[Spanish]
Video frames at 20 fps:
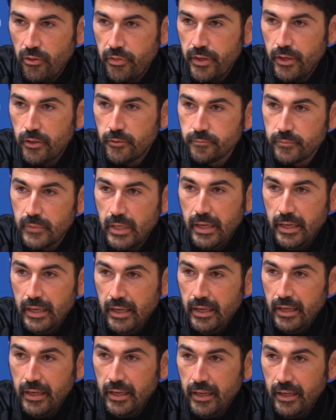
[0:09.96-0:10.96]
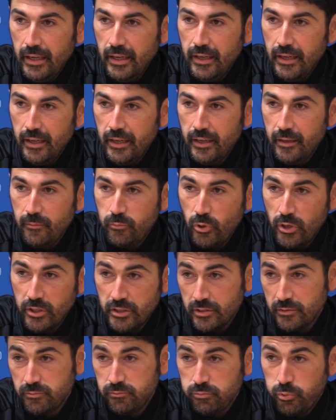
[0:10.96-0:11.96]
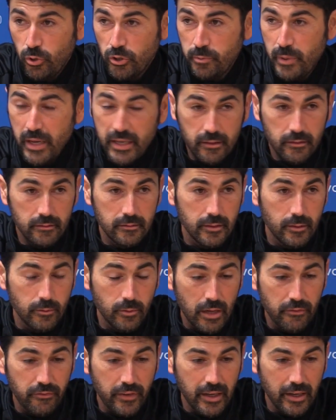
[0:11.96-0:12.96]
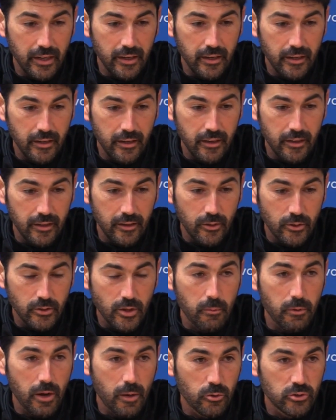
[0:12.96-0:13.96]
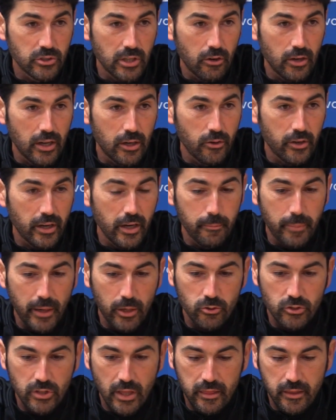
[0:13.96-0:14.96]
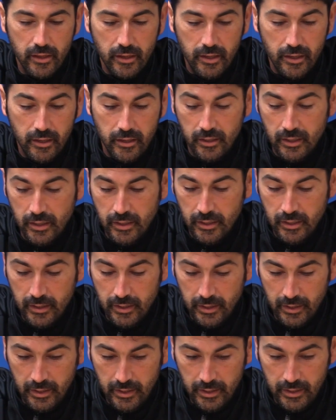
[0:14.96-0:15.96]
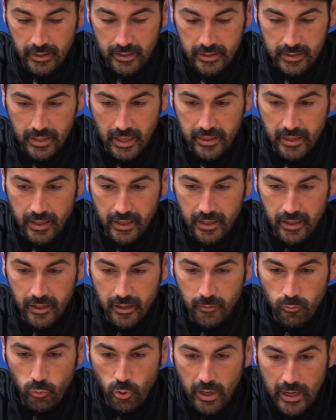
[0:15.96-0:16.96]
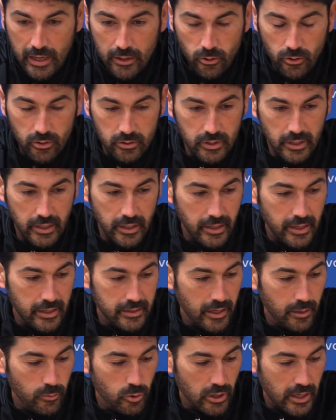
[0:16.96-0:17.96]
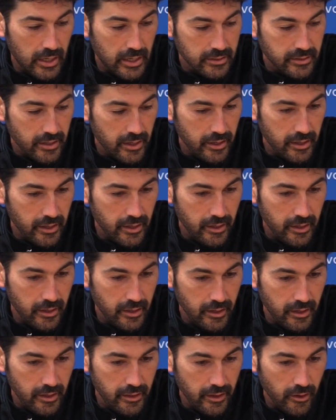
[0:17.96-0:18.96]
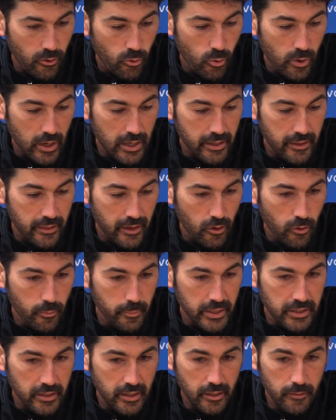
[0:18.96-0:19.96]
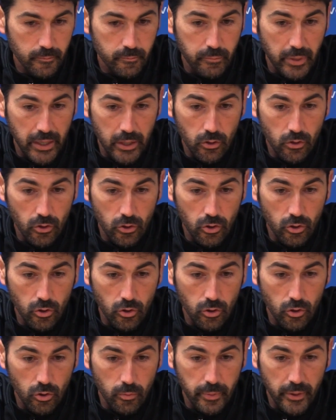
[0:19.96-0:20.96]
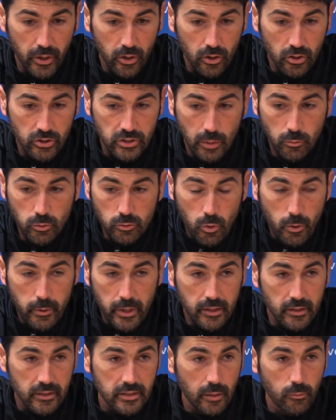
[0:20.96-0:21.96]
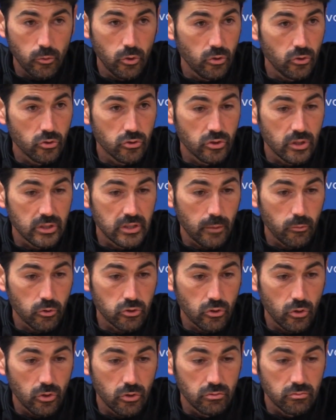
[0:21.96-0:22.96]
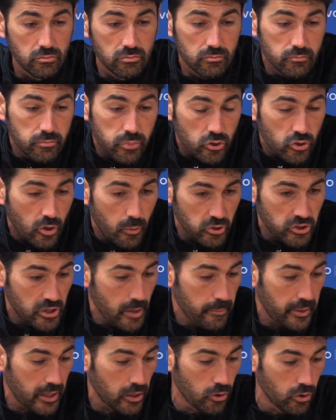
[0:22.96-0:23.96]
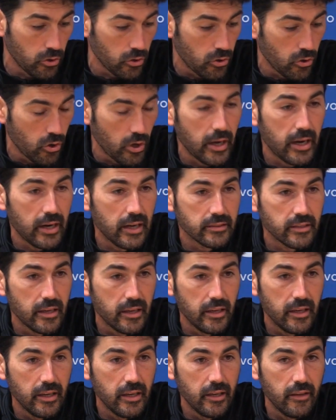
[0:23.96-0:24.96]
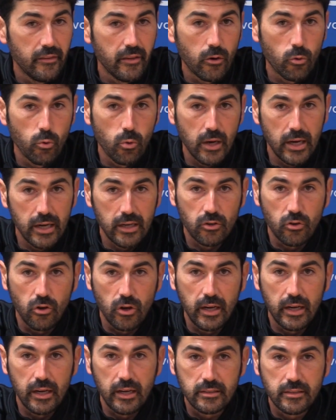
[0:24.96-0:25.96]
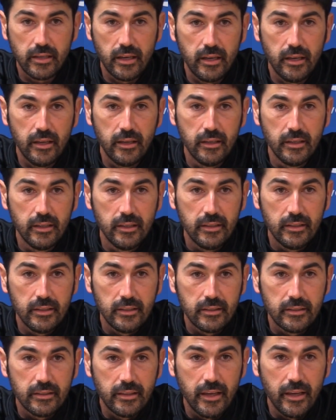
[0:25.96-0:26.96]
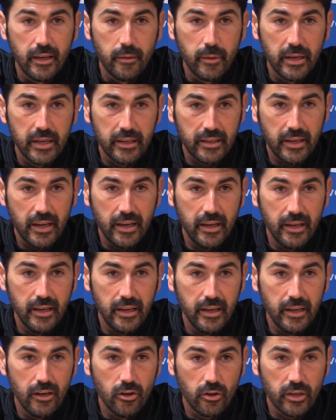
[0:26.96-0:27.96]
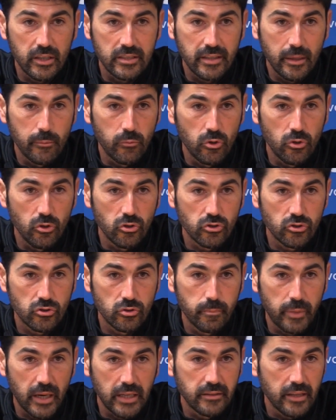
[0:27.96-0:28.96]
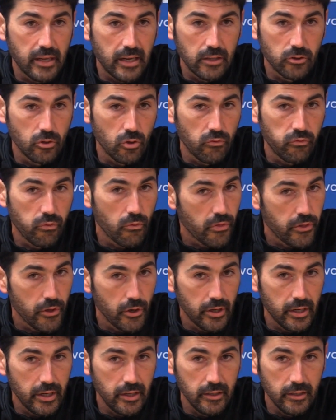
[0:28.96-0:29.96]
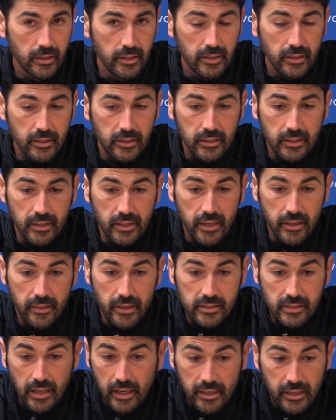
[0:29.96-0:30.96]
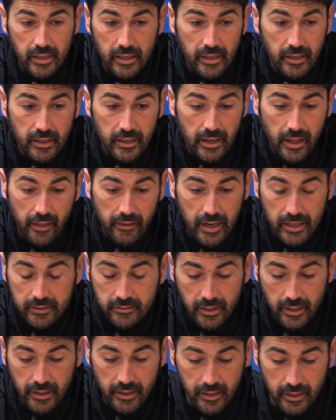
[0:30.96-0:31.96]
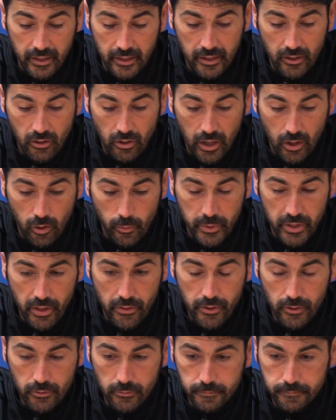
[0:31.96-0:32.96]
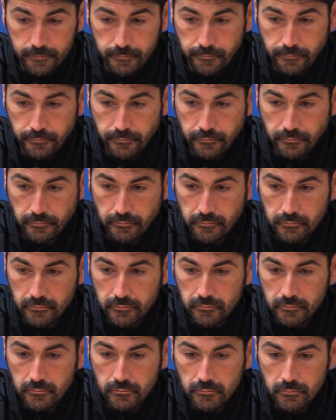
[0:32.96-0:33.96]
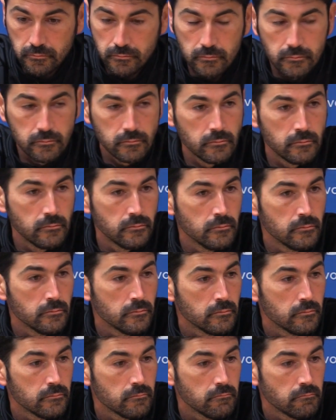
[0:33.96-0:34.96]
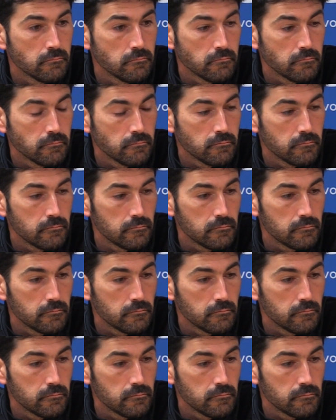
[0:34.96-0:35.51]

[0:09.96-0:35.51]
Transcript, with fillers: Rocío. Eh, pues, pues bien, al final lo hablamos ahora, ¿no? Que el parón se hace, se hace muy largo. Eh, ya tenemos ganas de, jugar y de competir, pero, pero estamos muy bien. Estamos, estamos con, pues como siempre, con, ganas de, jugar, con ganas de ver que lo que estemos practicando funcione y de seguir adelante con la competición. Oscar Martínez, Radio Marca.